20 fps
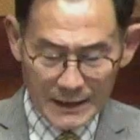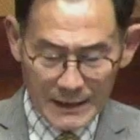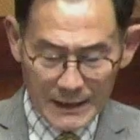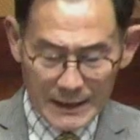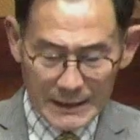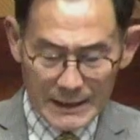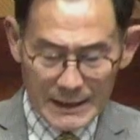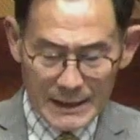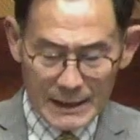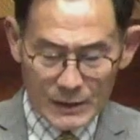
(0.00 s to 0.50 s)

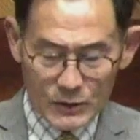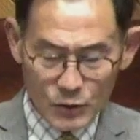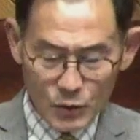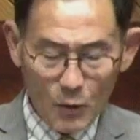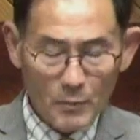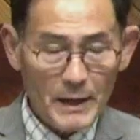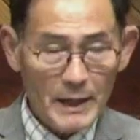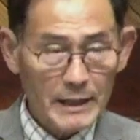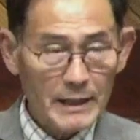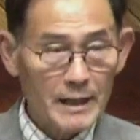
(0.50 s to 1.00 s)
이
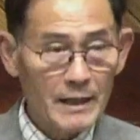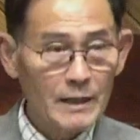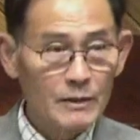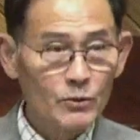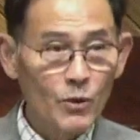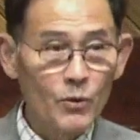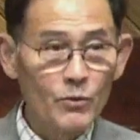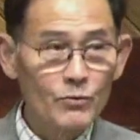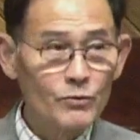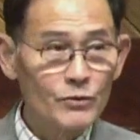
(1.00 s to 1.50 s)
초반에
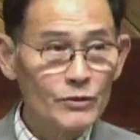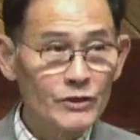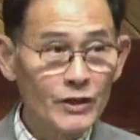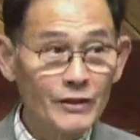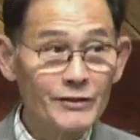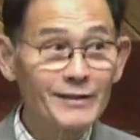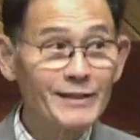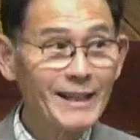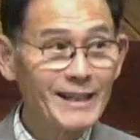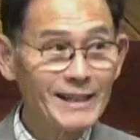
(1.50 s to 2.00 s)
동굴
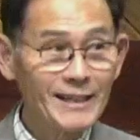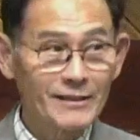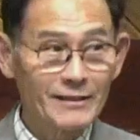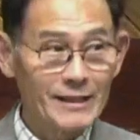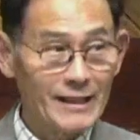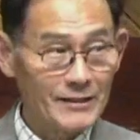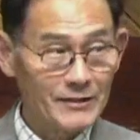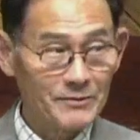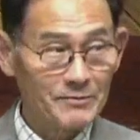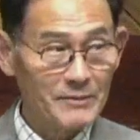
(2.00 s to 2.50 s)
전쟁이
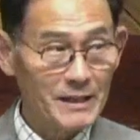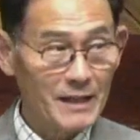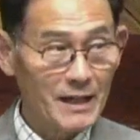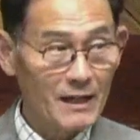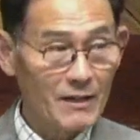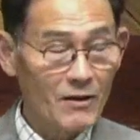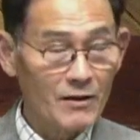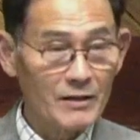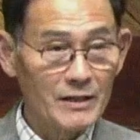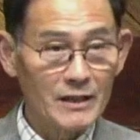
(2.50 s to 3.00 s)
일어났습니다.
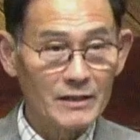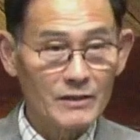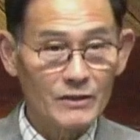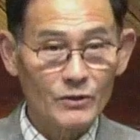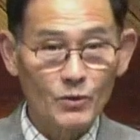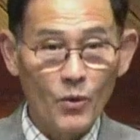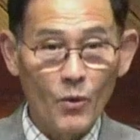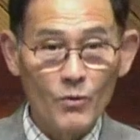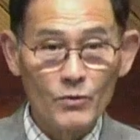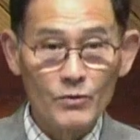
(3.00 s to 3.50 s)
거기에서
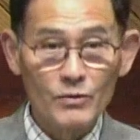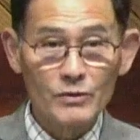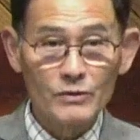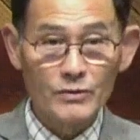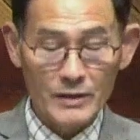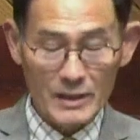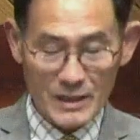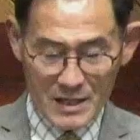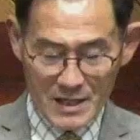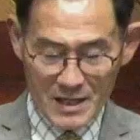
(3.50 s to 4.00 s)

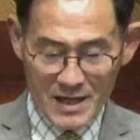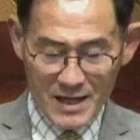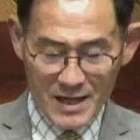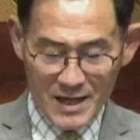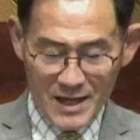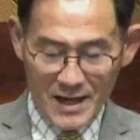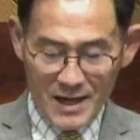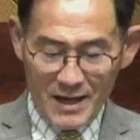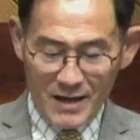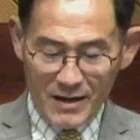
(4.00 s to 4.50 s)
동굴들이
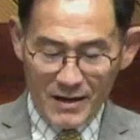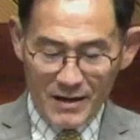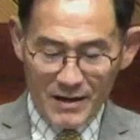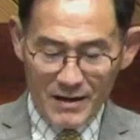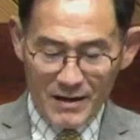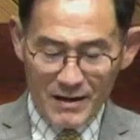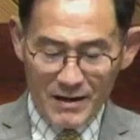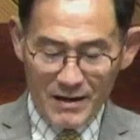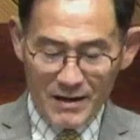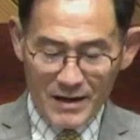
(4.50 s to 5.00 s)

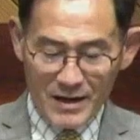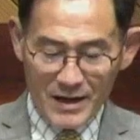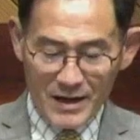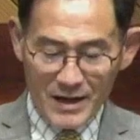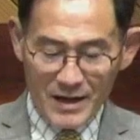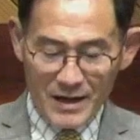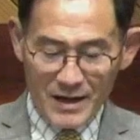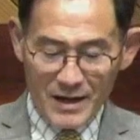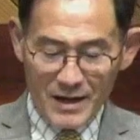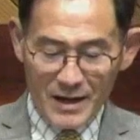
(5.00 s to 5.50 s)
어,
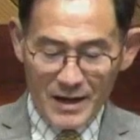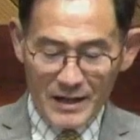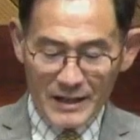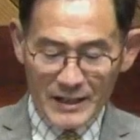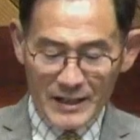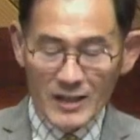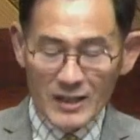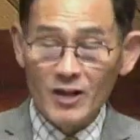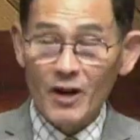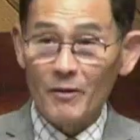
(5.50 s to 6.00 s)
어,
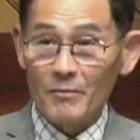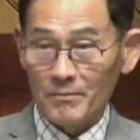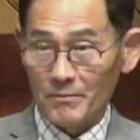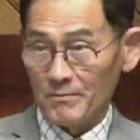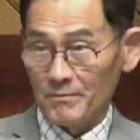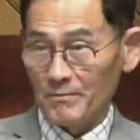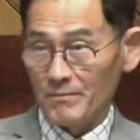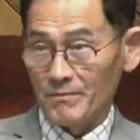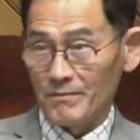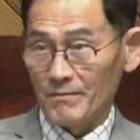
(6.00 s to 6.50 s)

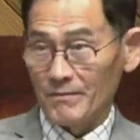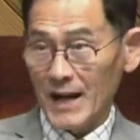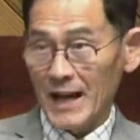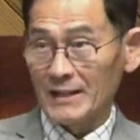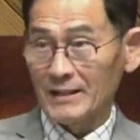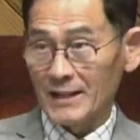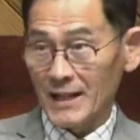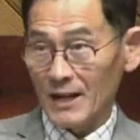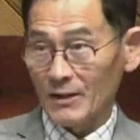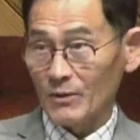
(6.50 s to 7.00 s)

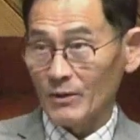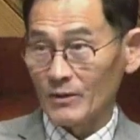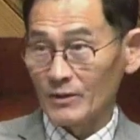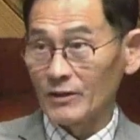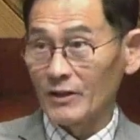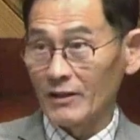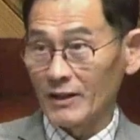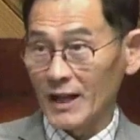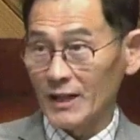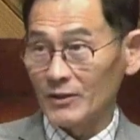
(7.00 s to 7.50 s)
기업하느라고
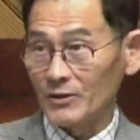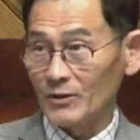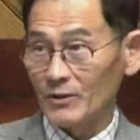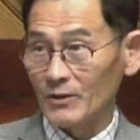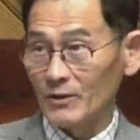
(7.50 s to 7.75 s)
그걸 가지고